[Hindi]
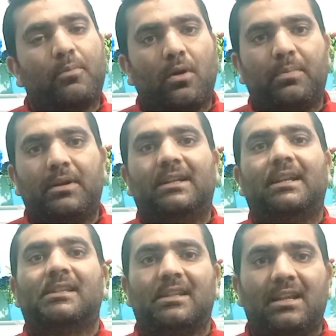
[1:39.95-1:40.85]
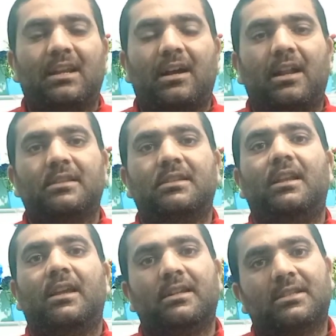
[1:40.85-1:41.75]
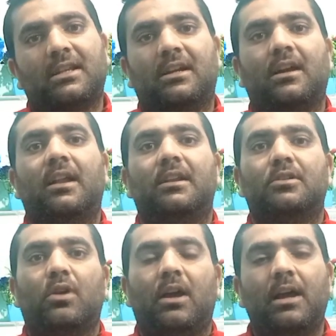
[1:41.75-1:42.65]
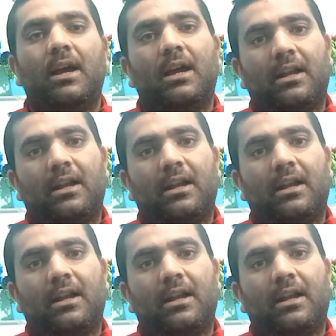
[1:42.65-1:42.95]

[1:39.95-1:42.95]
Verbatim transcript: प्रॉपर्टी टैक्स नहीं लगाना चाहिए लेकिन सरकार ने जो है